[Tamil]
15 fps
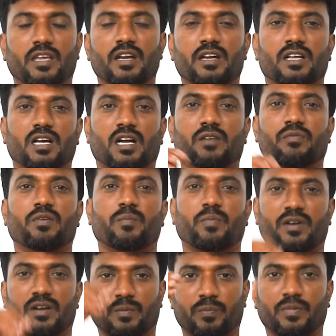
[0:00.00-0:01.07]
கேட்டு கன்ஃபார்ம்
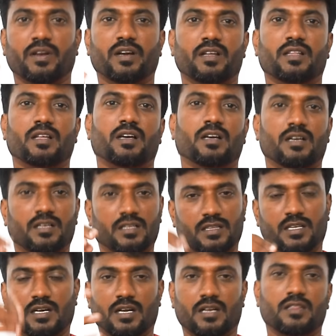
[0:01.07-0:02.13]
பண்ண பிறகு தான்
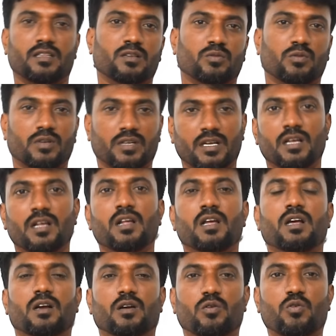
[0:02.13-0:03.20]
இந்த கருத்தையே சொல்கிறேன்
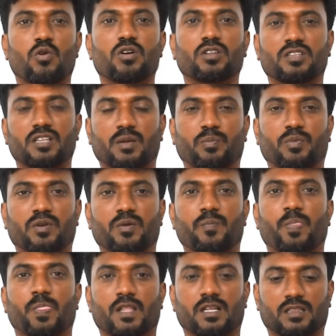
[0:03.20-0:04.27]
கோட் திரைப்படம்
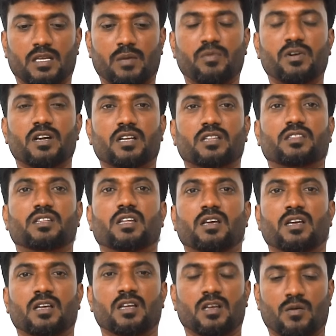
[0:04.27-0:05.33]
தமிழகத்தில்
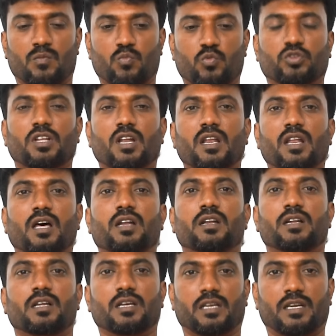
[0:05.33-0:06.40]
முதல் நாள்
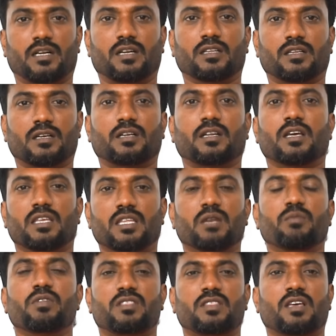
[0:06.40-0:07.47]
கிட்டத்தட்ட
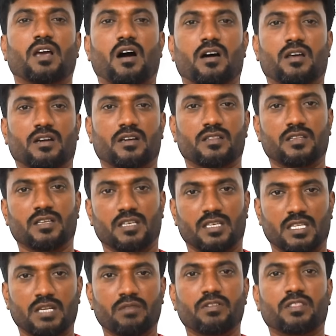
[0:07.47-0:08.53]
இருபத்தி ஆறுலேருந்து
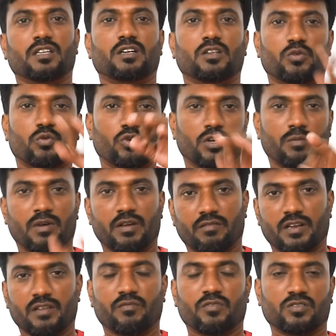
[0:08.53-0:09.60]
இருபத்தெட்டு கோடி ரூபாய்
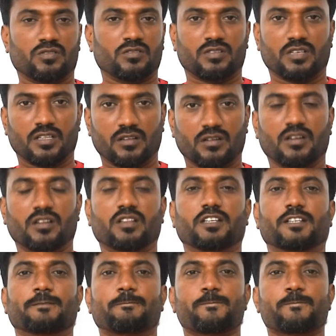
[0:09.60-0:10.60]
வரை வசூல் செய்துள்ளது